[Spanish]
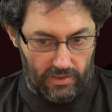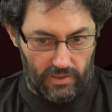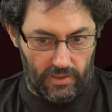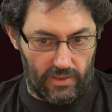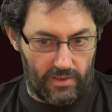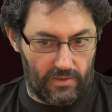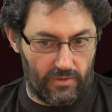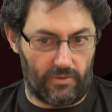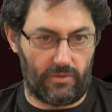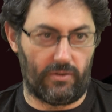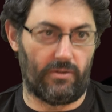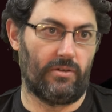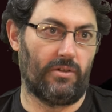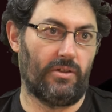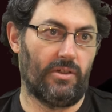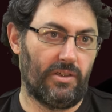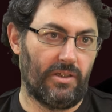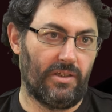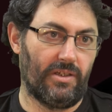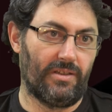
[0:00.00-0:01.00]
enero
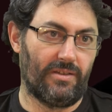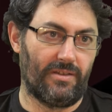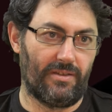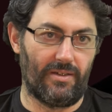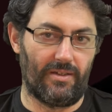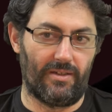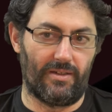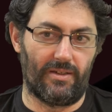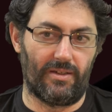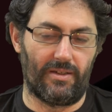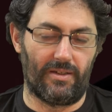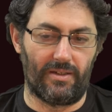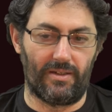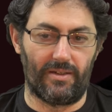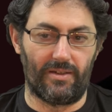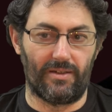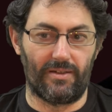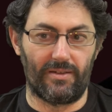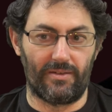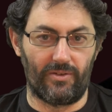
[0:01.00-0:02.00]

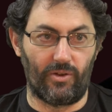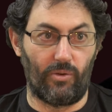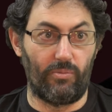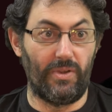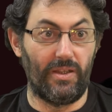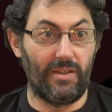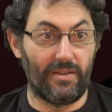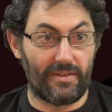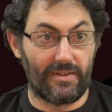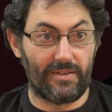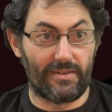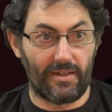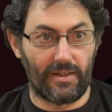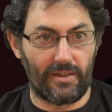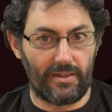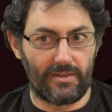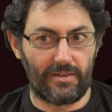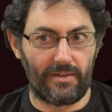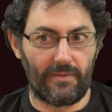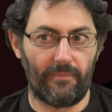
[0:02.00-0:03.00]
de
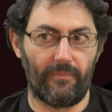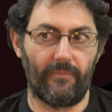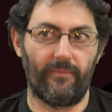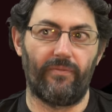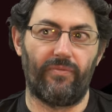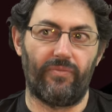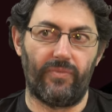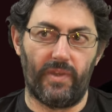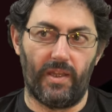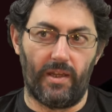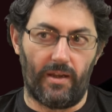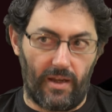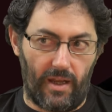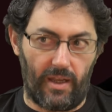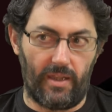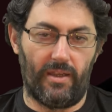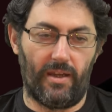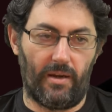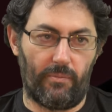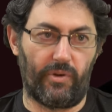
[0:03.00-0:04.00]
2016,
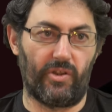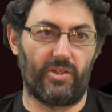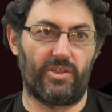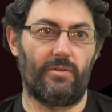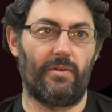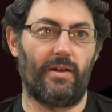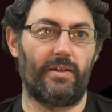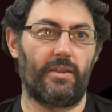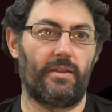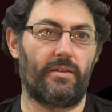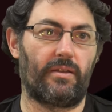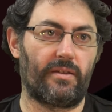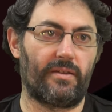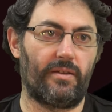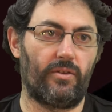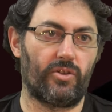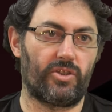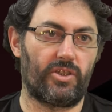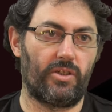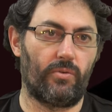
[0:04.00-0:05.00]
hay aproximadamente
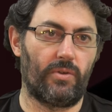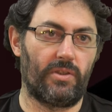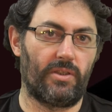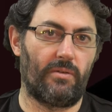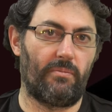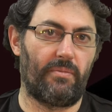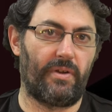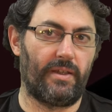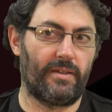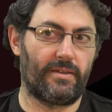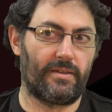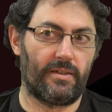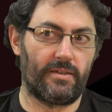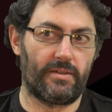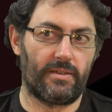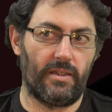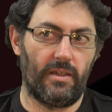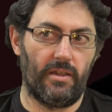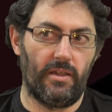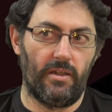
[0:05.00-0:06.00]
350
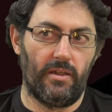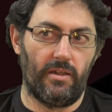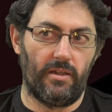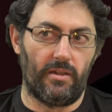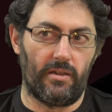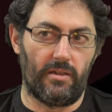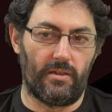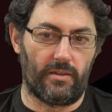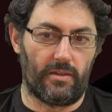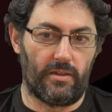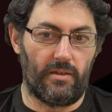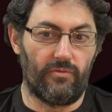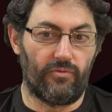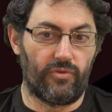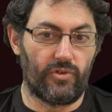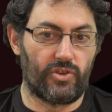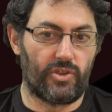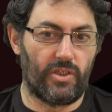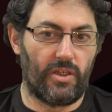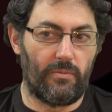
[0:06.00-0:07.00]
empresas eh, en
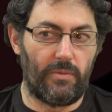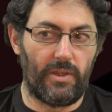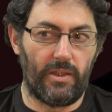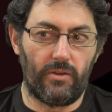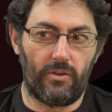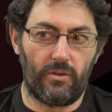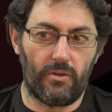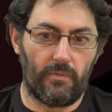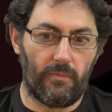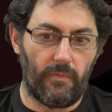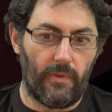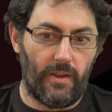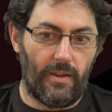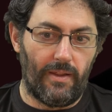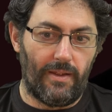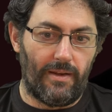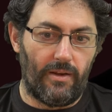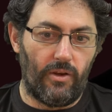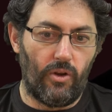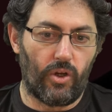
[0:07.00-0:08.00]
funcionamiento,
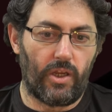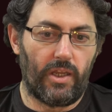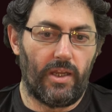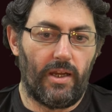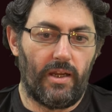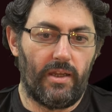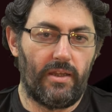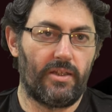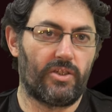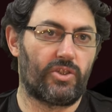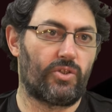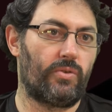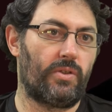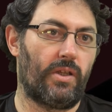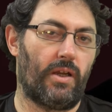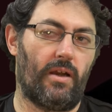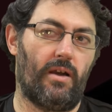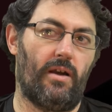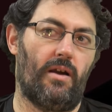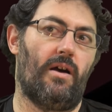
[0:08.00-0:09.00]
lo que hay es
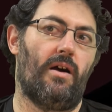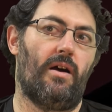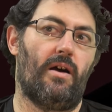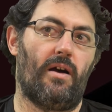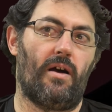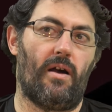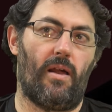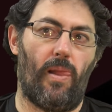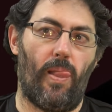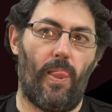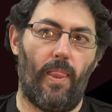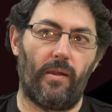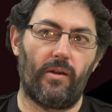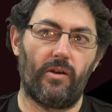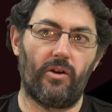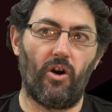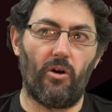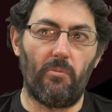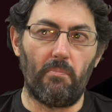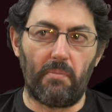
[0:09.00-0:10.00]
una
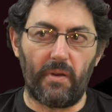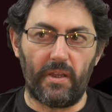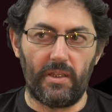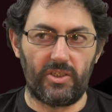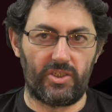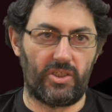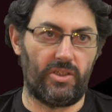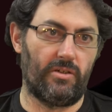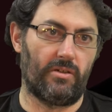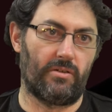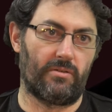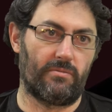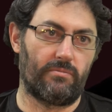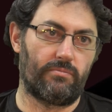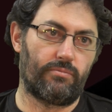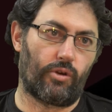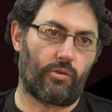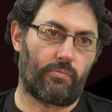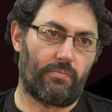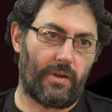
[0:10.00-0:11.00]

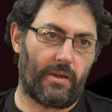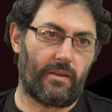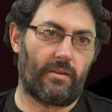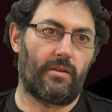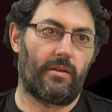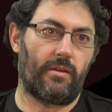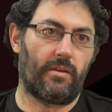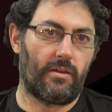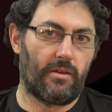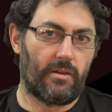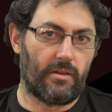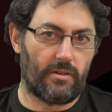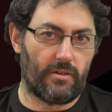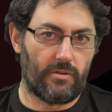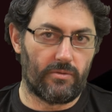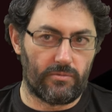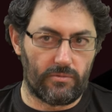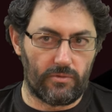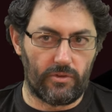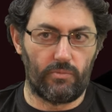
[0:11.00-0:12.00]
comprensión por parte de
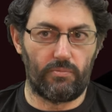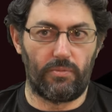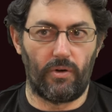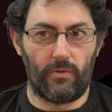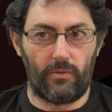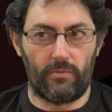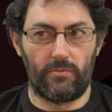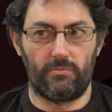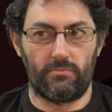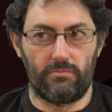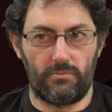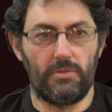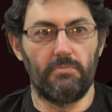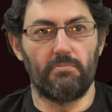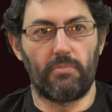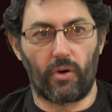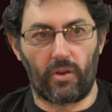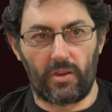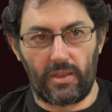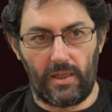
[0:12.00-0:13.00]
un grupo
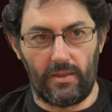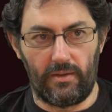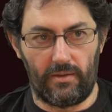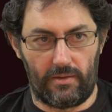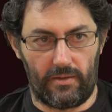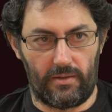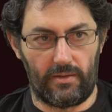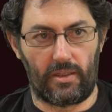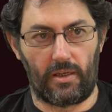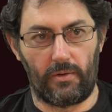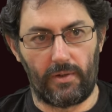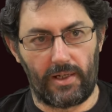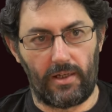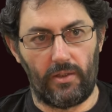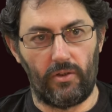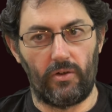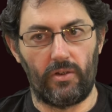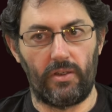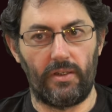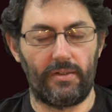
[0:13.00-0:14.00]
importante de
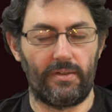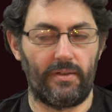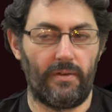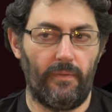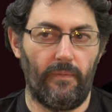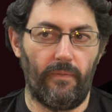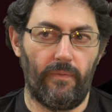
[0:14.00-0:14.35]
trabajadores